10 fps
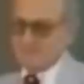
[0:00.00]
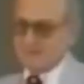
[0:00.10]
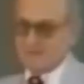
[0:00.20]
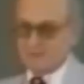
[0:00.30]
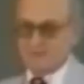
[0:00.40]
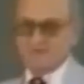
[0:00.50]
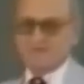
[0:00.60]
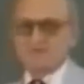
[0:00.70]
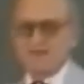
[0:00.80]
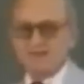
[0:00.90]
En fait,
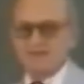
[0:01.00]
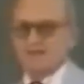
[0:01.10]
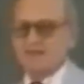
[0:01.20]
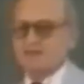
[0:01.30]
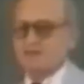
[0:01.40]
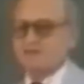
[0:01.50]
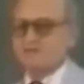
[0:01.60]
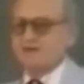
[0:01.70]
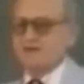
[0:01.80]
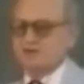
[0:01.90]
c'est
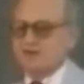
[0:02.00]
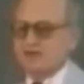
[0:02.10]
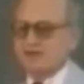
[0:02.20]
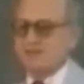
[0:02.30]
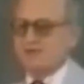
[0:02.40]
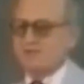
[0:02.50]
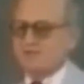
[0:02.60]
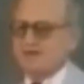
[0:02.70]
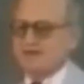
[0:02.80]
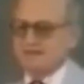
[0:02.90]
l'émergence du chaos dans la
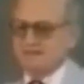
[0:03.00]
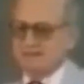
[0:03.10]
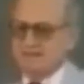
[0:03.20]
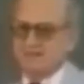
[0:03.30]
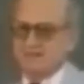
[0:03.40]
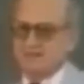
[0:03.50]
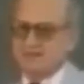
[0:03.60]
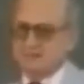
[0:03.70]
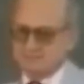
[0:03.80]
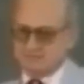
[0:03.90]
société. Deux
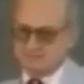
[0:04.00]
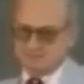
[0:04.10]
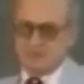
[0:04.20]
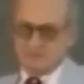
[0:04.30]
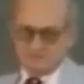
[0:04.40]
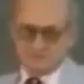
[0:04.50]
possibilités.